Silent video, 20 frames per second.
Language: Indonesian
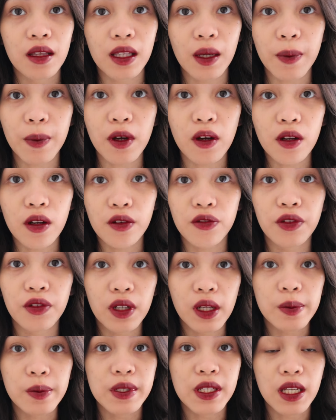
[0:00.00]
tapi kalau
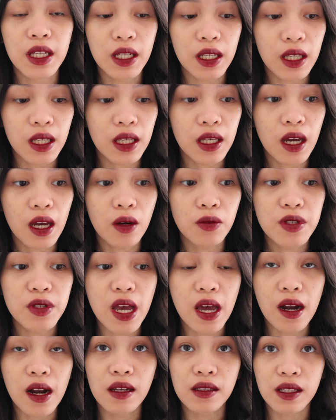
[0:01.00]
full lips gini aku
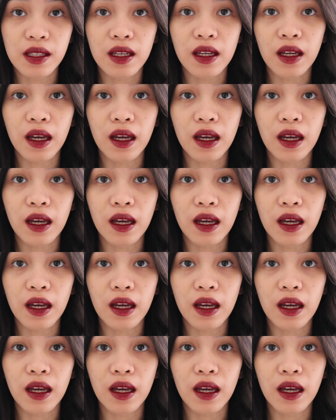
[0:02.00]
jarang sih